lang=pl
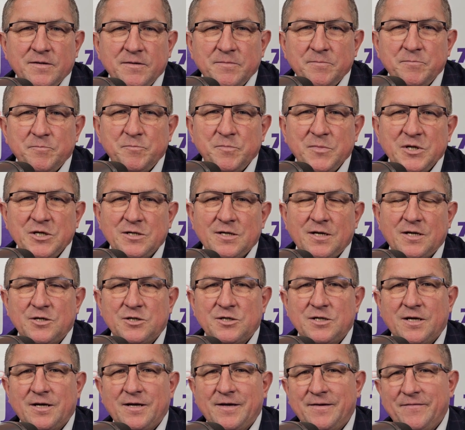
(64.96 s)
Myślę,
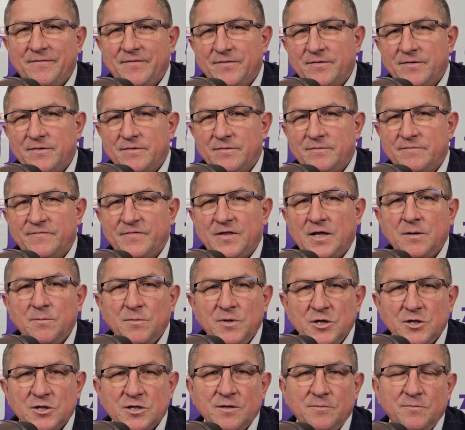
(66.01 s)
że e, w
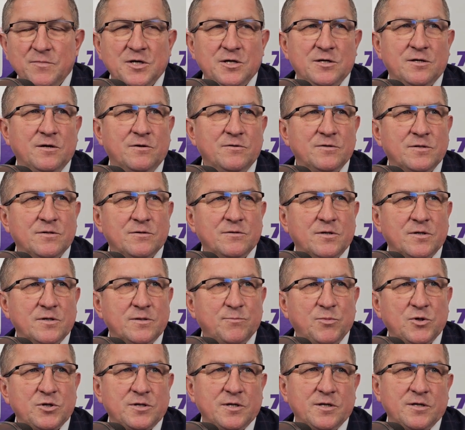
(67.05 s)
najbliższym miesiącu
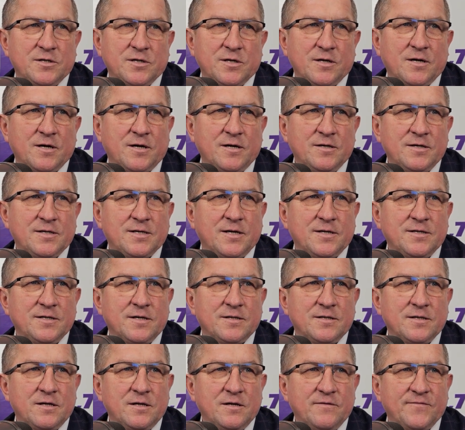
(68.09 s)
rozpocznie się realizacja
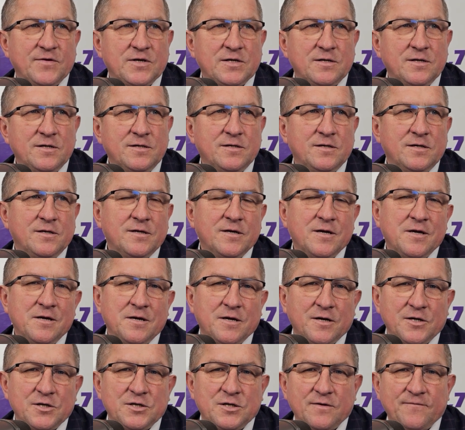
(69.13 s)
tej inwestycji,
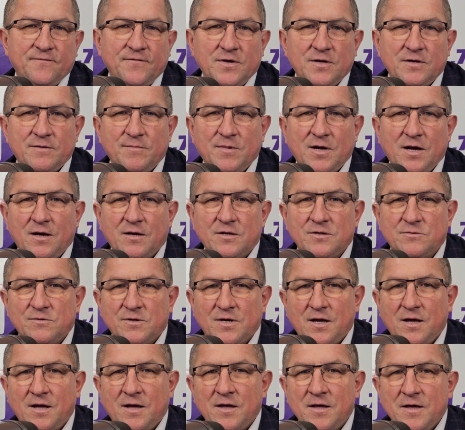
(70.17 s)
gdzie firma,
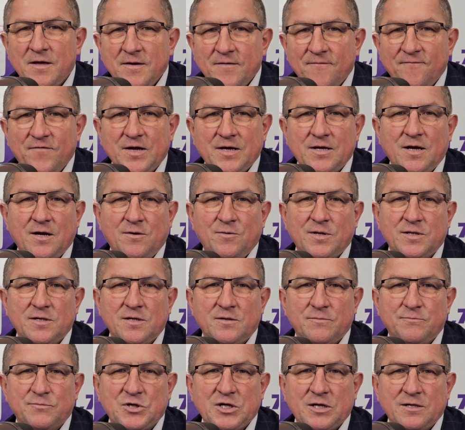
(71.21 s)
która wygrała
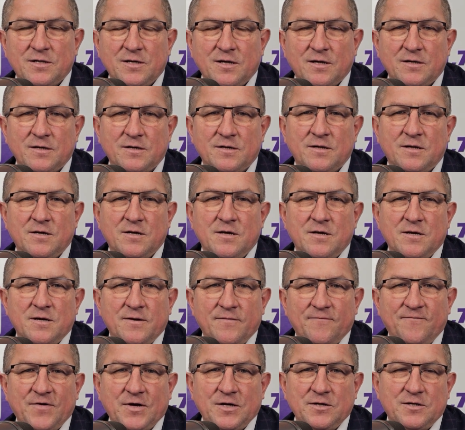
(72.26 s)
ten przetarg,
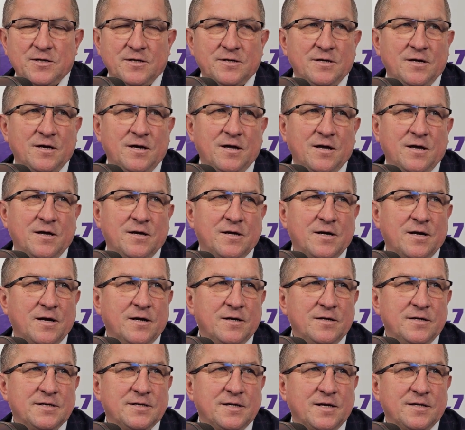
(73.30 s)
wejdzie na
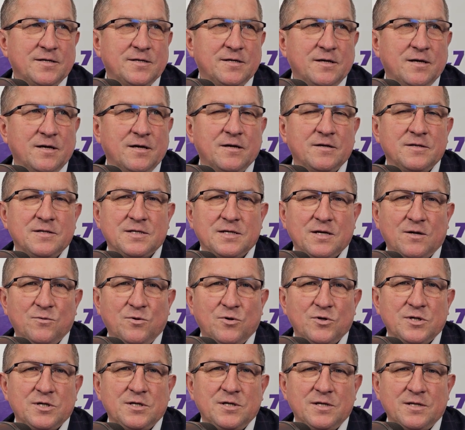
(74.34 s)
realizację
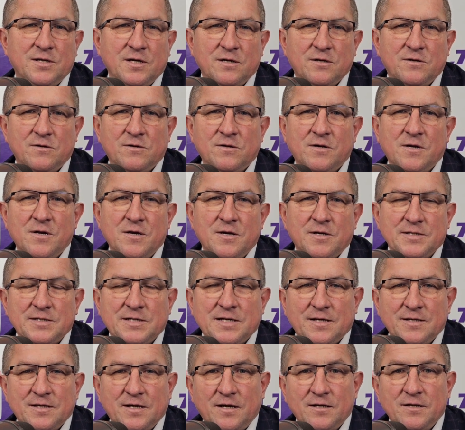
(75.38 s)
całości tego
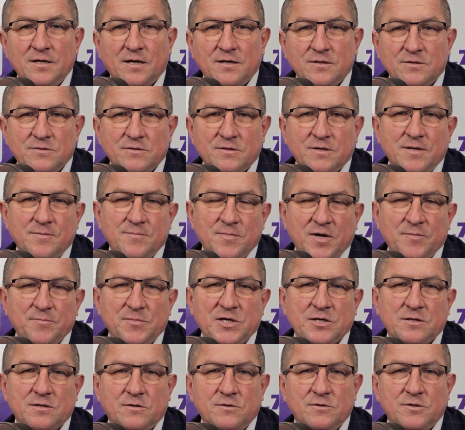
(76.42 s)
zadania, które ma być
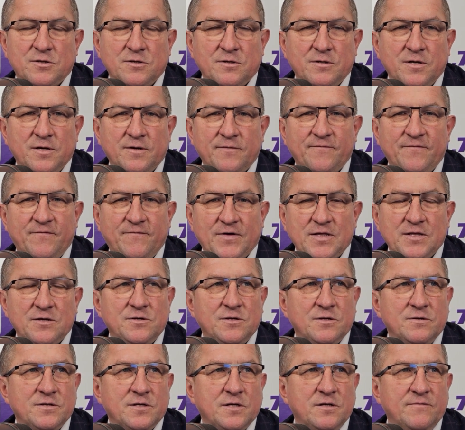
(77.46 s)
skończone w
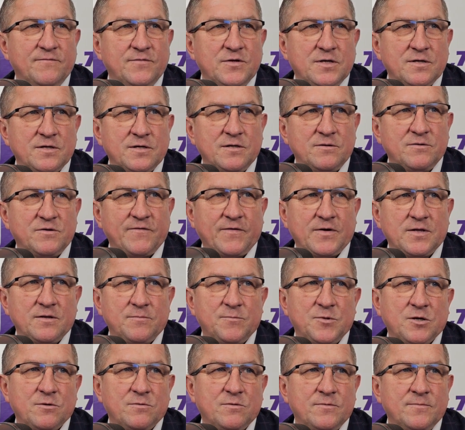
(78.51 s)
2024
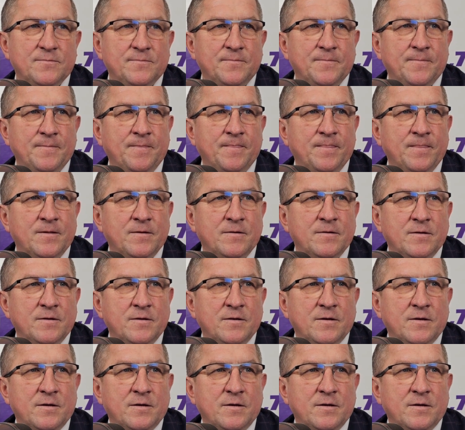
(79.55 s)
roku. O ile to kosztuje?